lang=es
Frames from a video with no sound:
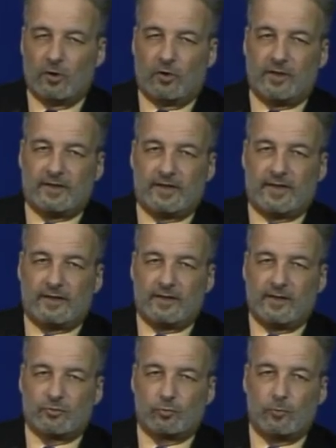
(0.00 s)
con
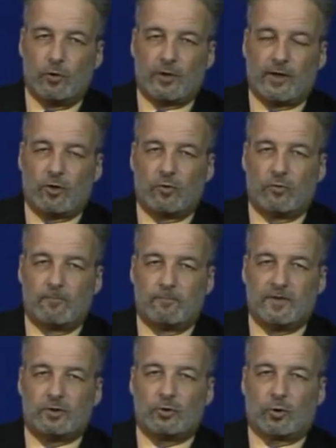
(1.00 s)
integrantes de su bloque,
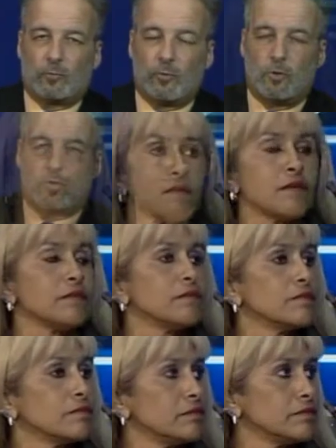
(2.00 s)
con Víctor Boco, que es su
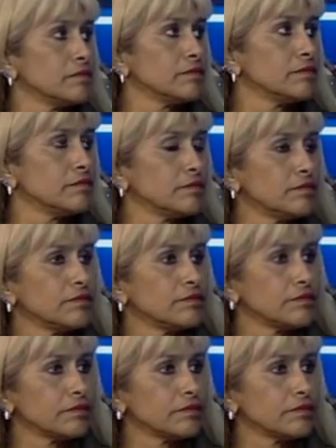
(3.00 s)
secretario, para